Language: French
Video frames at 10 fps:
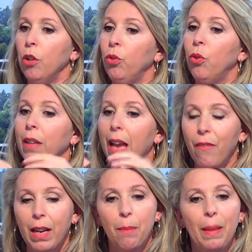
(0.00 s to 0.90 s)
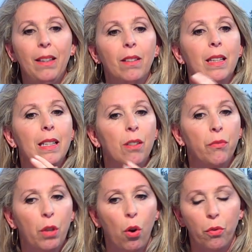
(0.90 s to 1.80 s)
Donc, elle va les mettre dans des
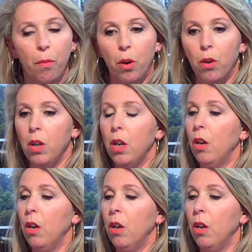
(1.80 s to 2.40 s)
environnements